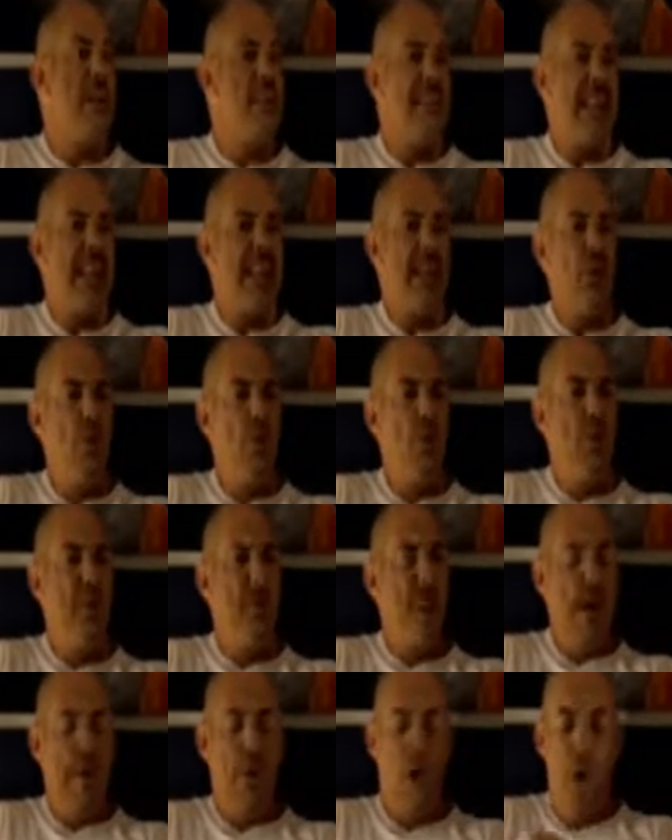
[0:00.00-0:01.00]
Sai che
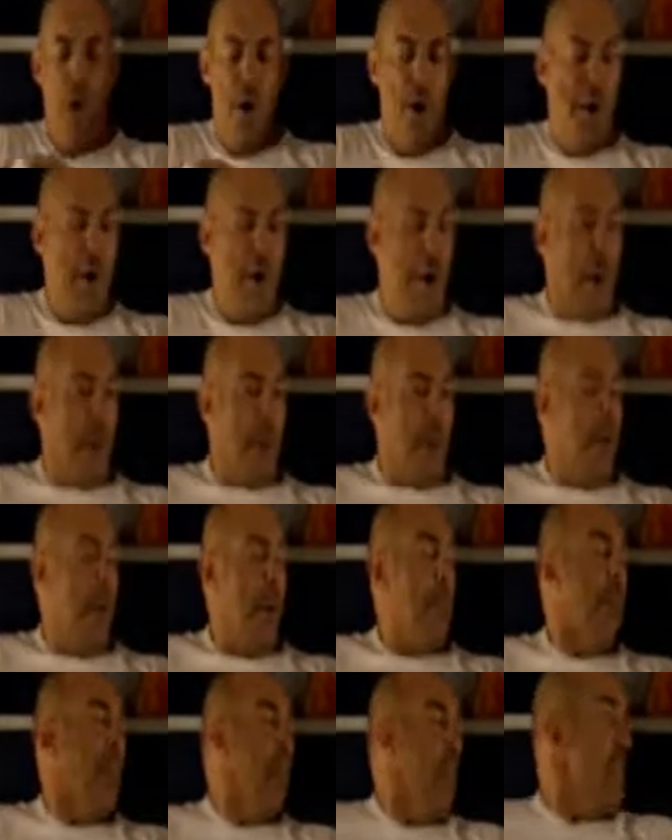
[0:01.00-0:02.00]
conviviamo,
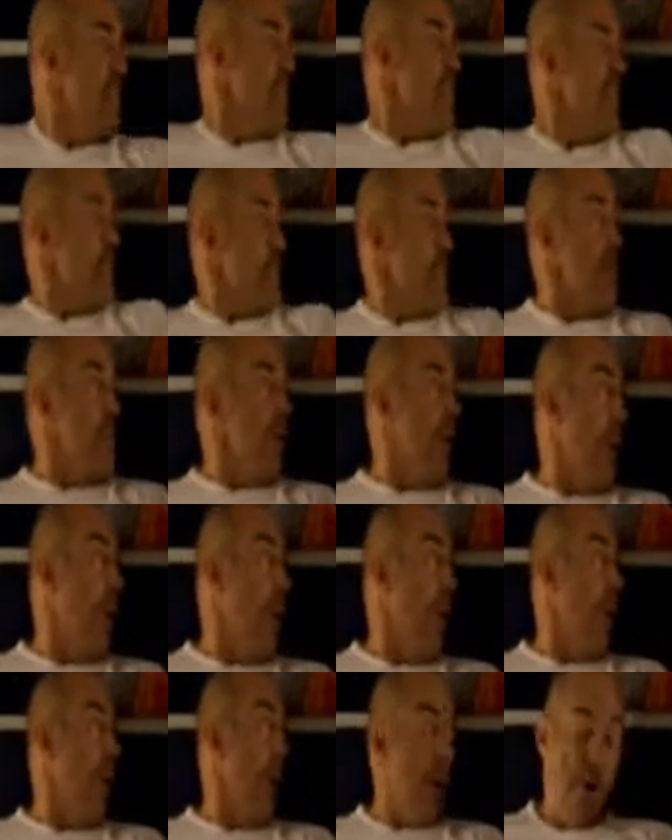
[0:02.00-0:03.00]
ma perché non si
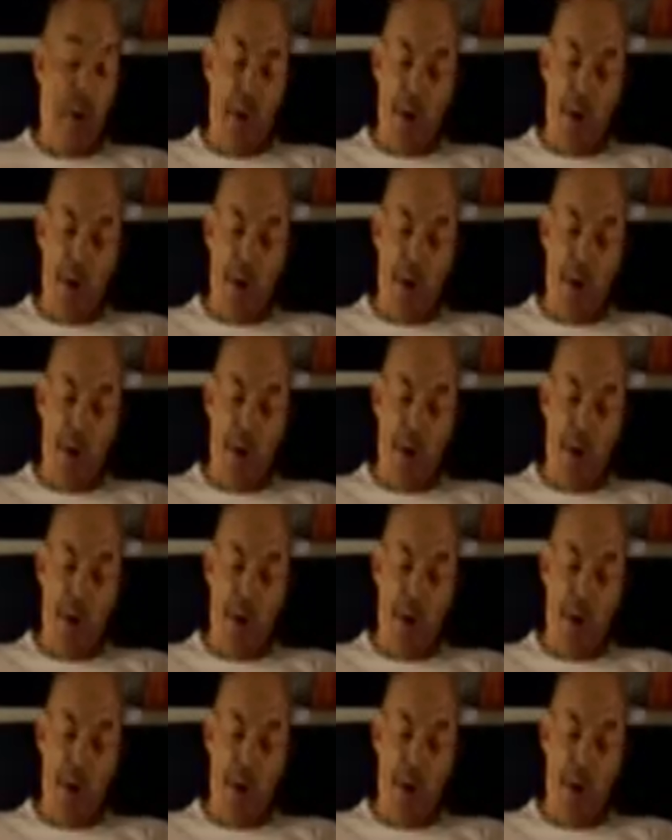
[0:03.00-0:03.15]
sposiamo?